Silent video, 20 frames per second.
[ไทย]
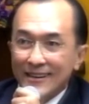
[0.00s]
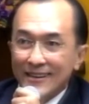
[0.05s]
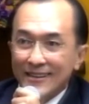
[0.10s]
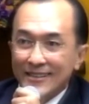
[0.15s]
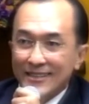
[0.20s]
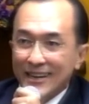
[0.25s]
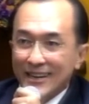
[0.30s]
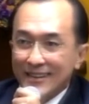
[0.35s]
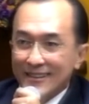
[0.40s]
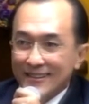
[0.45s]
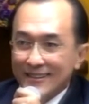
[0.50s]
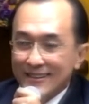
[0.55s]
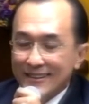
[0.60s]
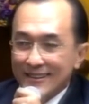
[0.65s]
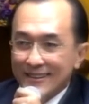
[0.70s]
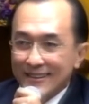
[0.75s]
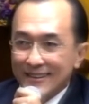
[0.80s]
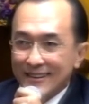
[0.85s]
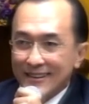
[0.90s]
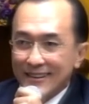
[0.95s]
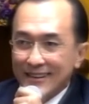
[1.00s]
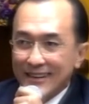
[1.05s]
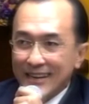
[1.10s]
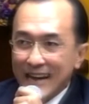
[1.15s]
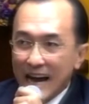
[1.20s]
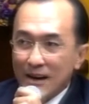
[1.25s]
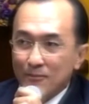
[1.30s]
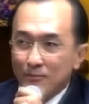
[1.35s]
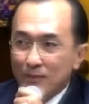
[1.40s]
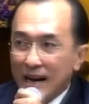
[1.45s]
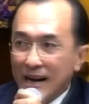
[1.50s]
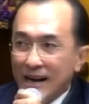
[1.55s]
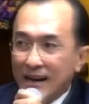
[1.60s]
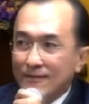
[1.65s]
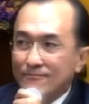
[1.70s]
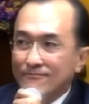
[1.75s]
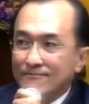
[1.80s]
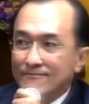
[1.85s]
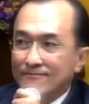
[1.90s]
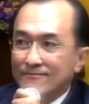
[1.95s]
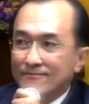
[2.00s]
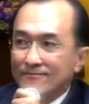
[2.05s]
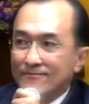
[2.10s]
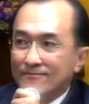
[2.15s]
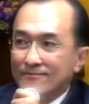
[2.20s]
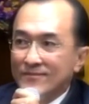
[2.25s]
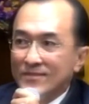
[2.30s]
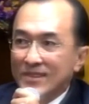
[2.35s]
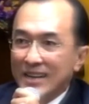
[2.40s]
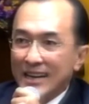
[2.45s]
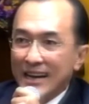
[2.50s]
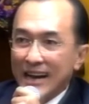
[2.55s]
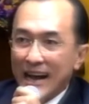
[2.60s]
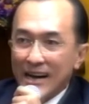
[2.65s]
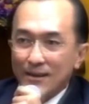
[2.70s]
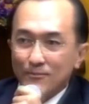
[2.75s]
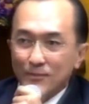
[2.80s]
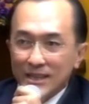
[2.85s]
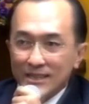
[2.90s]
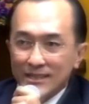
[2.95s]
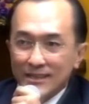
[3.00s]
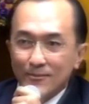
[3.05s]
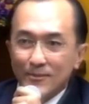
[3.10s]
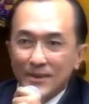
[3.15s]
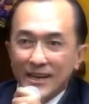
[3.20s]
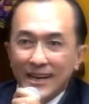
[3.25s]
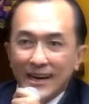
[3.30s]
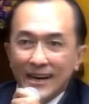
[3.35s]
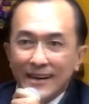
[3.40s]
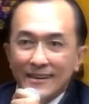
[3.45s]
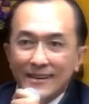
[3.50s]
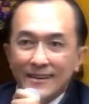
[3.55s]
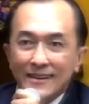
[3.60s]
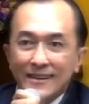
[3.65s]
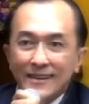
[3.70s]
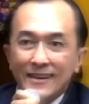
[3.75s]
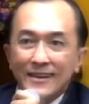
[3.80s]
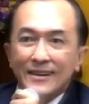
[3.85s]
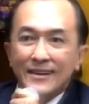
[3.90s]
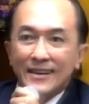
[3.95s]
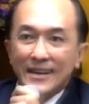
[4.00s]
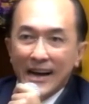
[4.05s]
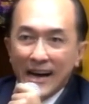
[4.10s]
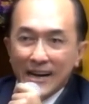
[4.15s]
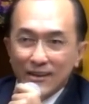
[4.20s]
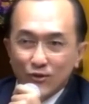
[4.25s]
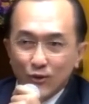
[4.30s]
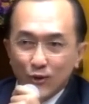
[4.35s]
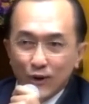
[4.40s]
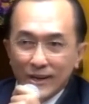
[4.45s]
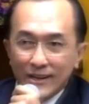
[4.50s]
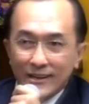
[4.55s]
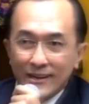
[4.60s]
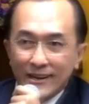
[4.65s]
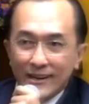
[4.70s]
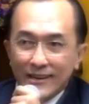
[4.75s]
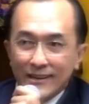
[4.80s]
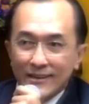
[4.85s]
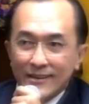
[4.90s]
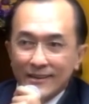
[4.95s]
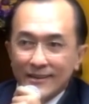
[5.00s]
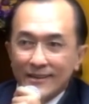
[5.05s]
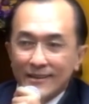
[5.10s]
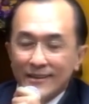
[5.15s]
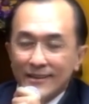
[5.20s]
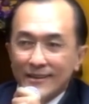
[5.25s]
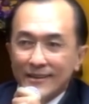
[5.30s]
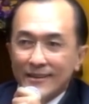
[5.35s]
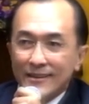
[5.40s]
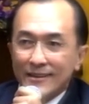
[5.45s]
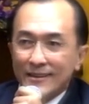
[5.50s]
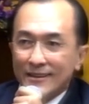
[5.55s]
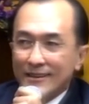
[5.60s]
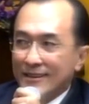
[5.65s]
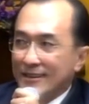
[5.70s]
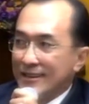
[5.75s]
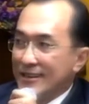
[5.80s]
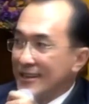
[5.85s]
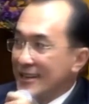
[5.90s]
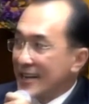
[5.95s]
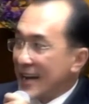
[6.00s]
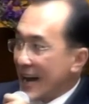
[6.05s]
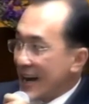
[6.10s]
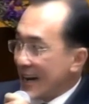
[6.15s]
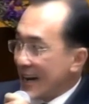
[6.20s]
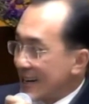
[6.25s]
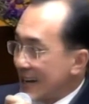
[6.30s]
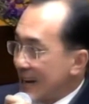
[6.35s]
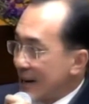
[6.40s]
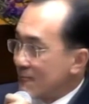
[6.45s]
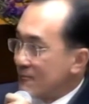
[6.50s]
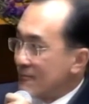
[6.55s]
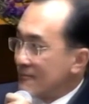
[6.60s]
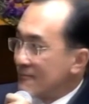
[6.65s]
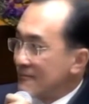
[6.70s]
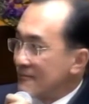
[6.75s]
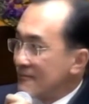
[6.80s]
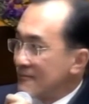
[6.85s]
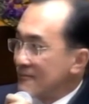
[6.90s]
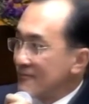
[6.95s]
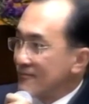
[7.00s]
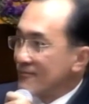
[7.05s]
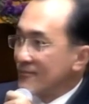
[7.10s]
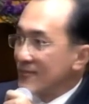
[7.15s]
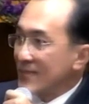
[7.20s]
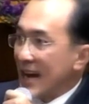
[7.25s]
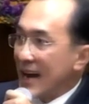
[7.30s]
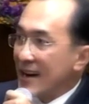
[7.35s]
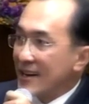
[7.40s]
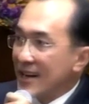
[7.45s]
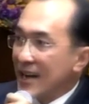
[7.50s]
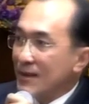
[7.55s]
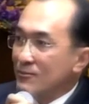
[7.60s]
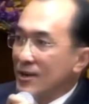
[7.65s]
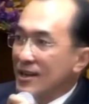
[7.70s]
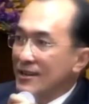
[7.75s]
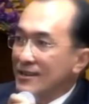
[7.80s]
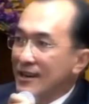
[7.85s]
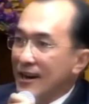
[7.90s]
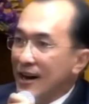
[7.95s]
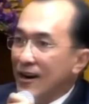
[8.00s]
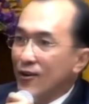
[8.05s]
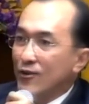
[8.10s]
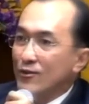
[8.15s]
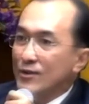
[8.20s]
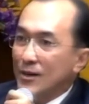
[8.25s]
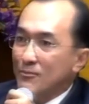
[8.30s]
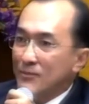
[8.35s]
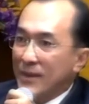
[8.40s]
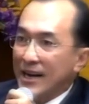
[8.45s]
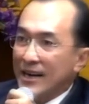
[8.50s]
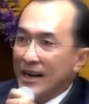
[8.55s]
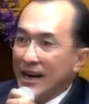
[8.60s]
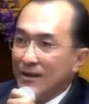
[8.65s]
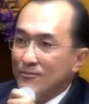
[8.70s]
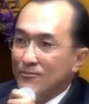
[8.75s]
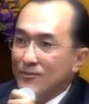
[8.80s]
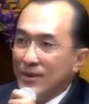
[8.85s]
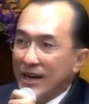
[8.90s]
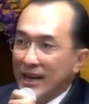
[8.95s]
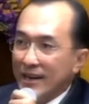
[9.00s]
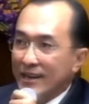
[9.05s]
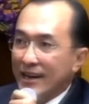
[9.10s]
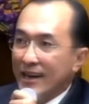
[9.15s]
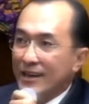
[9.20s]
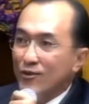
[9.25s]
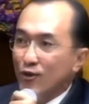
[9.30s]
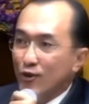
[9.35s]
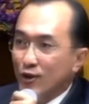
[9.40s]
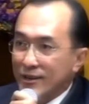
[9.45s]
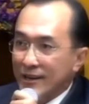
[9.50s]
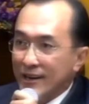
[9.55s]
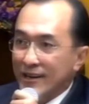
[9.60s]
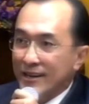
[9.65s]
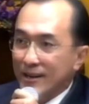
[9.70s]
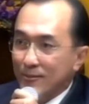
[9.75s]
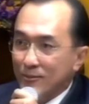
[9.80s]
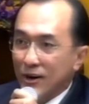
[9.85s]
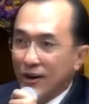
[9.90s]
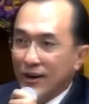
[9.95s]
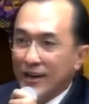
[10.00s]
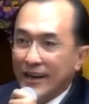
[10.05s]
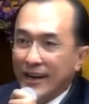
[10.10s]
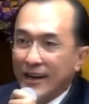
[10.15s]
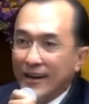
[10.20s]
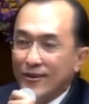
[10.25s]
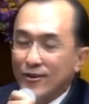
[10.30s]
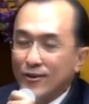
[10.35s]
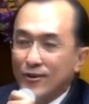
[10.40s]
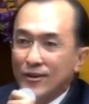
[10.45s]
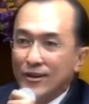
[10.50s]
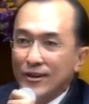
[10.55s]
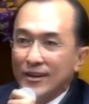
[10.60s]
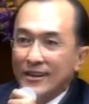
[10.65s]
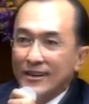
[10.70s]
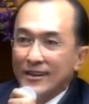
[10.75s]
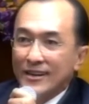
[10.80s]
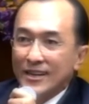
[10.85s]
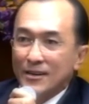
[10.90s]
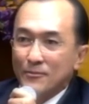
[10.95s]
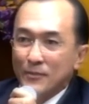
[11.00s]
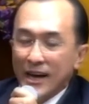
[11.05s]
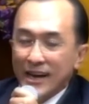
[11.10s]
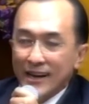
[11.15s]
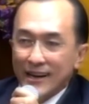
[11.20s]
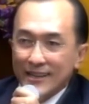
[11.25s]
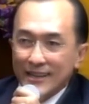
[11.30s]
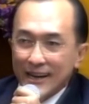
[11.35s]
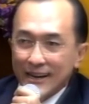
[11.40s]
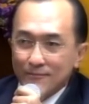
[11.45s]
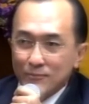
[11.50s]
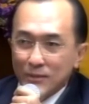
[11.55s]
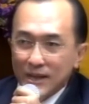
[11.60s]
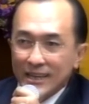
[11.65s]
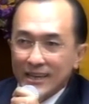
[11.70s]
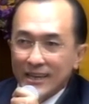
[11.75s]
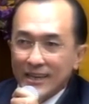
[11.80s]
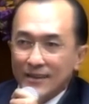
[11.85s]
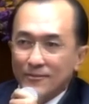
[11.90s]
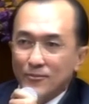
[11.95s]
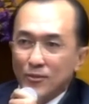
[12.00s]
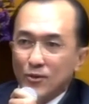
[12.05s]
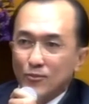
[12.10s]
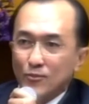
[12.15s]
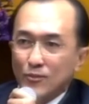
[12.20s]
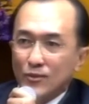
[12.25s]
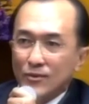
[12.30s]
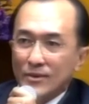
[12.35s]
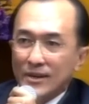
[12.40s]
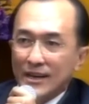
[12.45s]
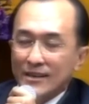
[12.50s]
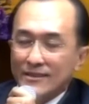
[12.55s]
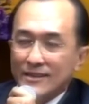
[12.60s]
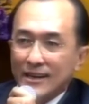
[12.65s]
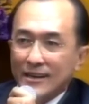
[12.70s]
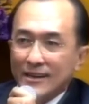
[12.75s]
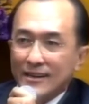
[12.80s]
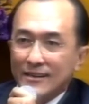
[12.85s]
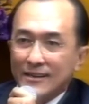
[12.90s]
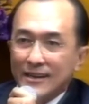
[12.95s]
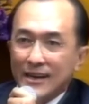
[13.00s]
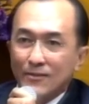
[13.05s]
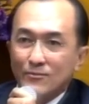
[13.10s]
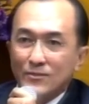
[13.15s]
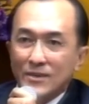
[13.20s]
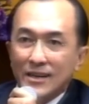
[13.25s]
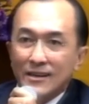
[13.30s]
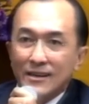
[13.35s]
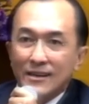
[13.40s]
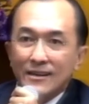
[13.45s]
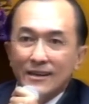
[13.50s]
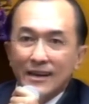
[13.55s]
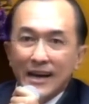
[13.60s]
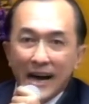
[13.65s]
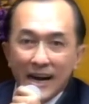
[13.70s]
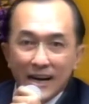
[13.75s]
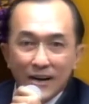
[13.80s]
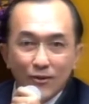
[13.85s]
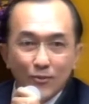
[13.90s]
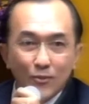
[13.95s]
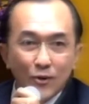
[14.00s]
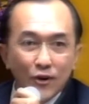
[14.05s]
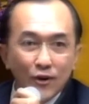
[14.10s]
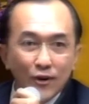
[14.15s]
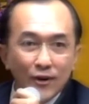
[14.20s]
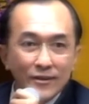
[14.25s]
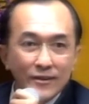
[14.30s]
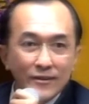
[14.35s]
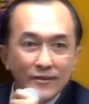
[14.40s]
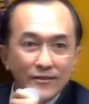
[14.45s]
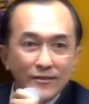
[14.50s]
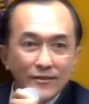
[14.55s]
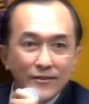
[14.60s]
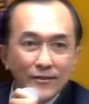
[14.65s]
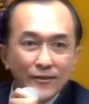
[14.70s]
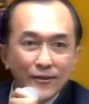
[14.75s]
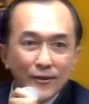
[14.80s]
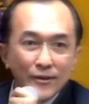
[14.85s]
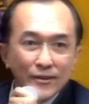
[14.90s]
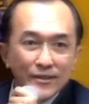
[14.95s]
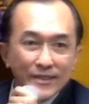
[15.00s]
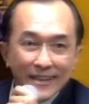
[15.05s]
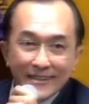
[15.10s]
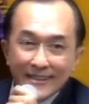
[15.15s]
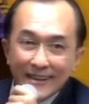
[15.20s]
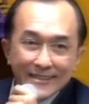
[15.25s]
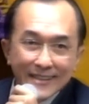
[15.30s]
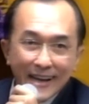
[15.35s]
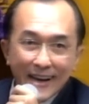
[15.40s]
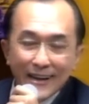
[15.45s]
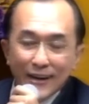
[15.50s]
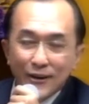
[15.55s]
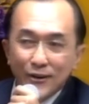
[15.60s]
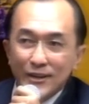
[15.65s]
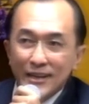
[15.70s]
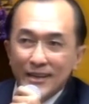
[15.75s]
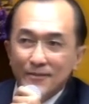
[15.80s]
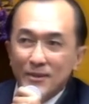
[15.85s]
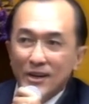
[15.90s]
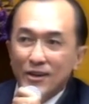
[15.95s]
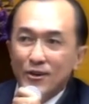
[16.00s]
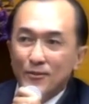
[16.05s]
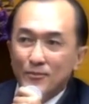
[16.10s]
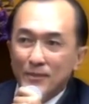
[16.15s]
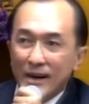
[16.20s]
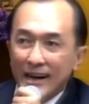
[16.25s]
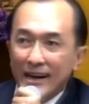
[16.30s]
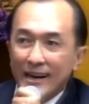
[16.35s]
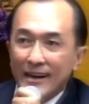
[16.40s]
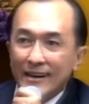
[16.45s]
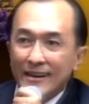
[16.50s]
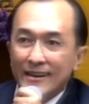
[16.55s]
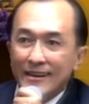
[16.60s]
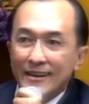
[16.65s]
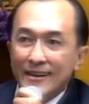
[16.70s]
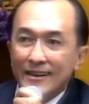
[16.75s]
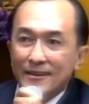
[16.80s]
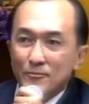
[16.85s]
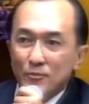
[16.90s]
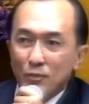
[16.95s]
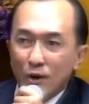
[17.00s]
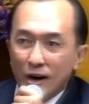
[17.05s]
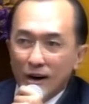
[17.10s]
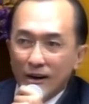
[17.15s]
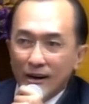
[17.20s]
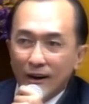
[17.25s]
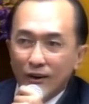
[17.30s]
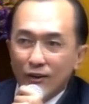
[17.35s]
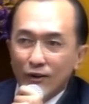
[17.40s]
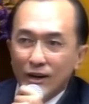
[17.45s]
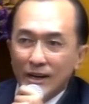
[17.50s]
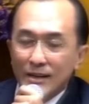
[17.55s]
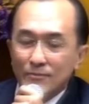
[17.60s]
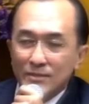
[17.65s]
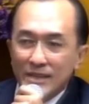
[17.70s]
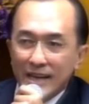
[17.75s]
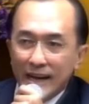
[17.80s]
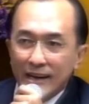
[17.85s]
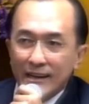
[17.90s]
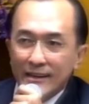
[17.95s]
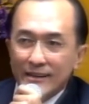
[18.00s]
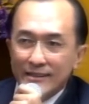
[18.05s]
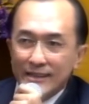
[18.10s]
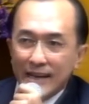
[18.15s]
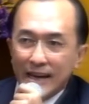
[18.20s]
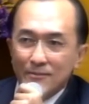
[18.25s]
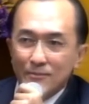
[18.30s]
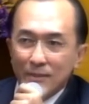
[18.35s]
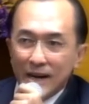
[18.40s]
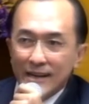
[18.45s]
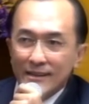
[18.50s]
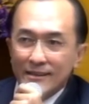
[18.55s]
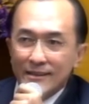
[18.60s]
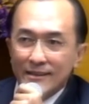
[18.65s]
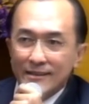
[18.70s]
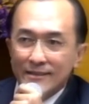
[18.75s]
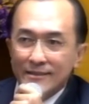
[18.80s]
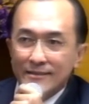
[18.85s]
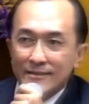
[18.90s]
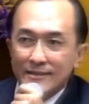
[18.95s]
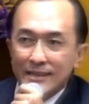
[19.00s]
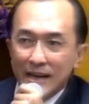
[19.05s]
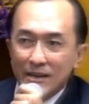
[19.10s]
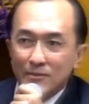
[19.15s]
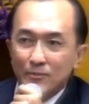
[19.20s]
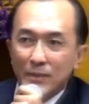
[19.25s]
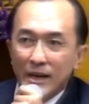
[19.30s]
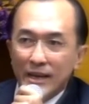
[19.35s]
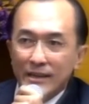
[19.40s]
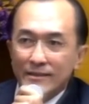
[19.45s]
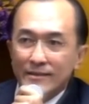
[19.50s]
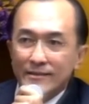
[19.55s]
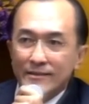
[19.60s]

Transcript: เช่นกากปาล์มกากมันสำปะหลัง กากถั่วเหลืองหรือกาลำกากลำก็คือเอาน้ำมันลำไปให้คนเรียบร้อยแล้ว หรือแม้กระทั่งเมื่อกี้ผมได้เกิดนำถึงกากข้าวโพด สิ่งต่างๆเหล่านี้มันก็มาพอเราเริ่มใช้ใช้มากขึ้นใช้เป็น